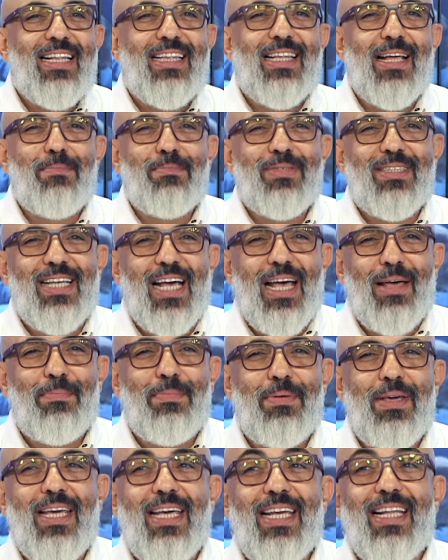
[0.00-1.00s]
تمسح
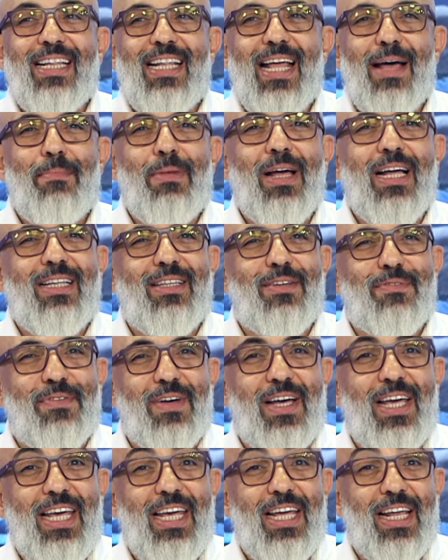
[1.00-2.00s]
به دمعة
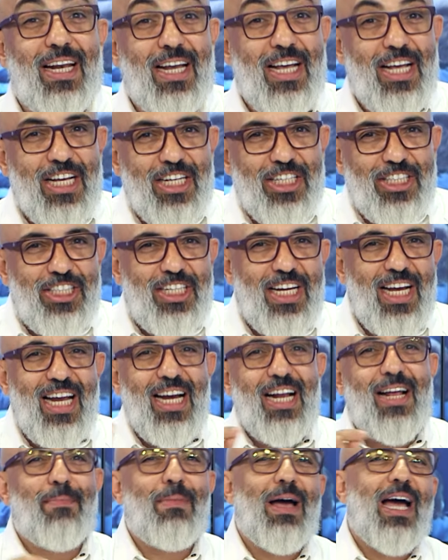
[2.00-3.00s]
فقير
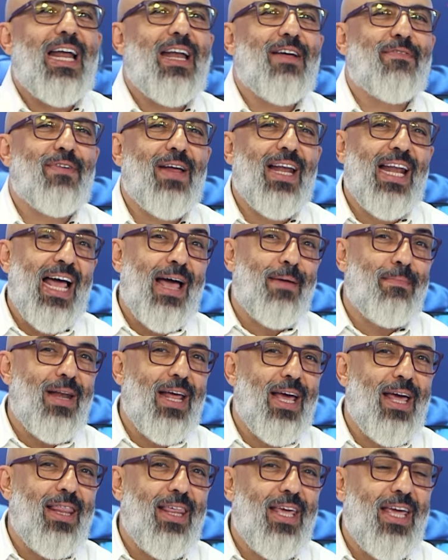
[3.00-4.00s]
شارك معنا في
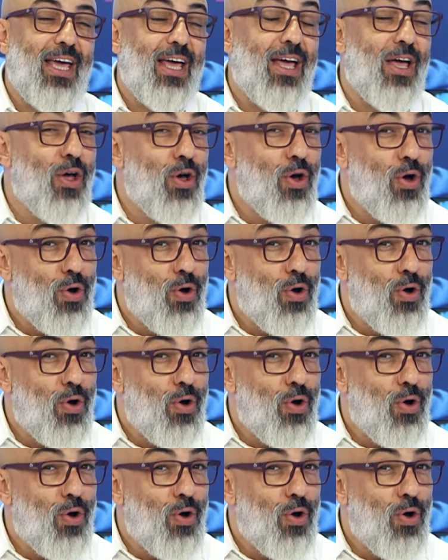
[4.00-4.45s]
الحملة هذه